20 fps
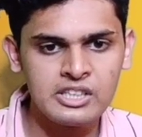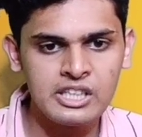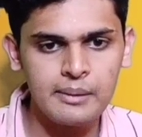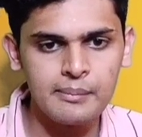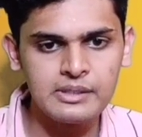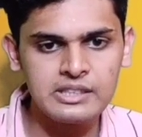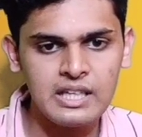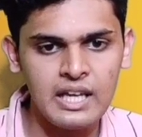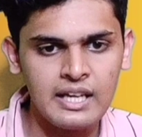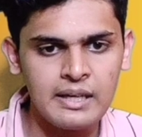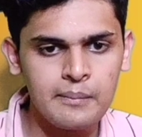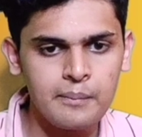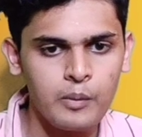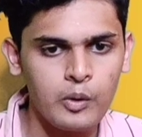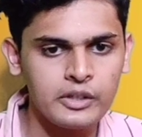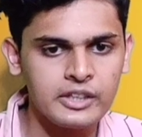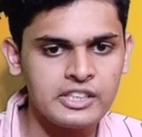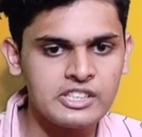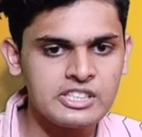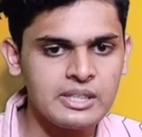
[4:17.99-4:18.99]
ये भी सारे
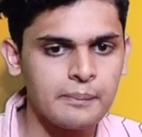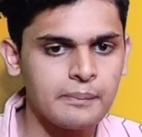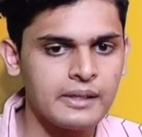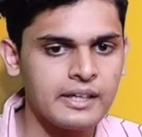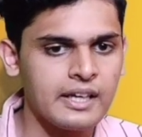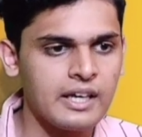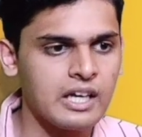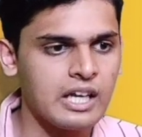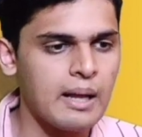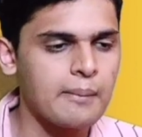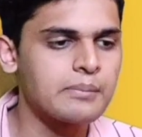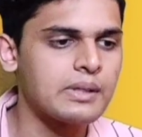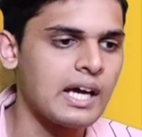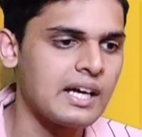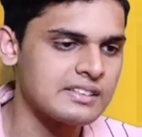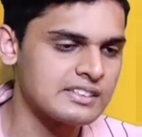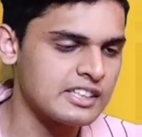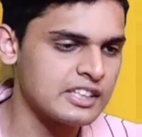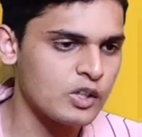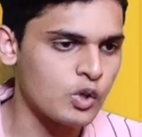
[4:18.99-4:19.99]
इंपॉर्टेंट चैप्टर है अगर आप
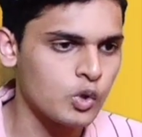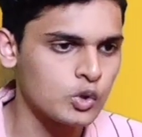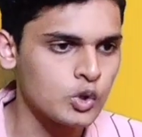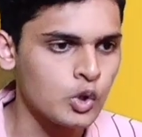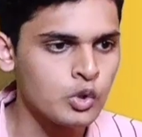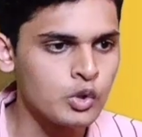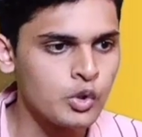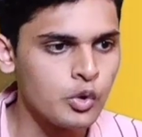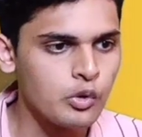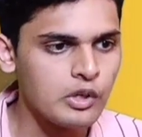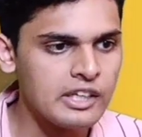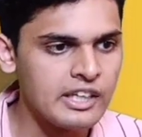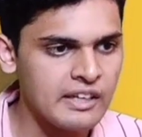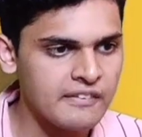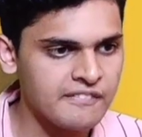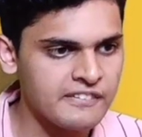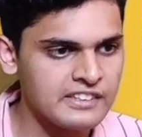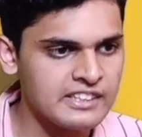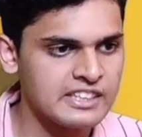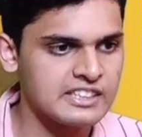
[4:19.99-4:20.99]
ध्यान से देखो तो
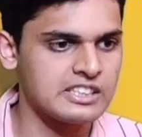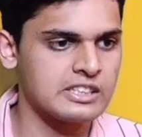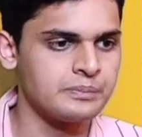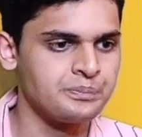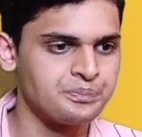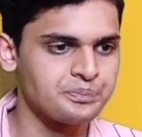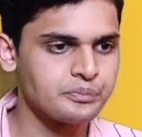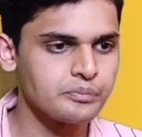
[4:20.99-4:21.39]
न्यूक्लियर फिजिक्स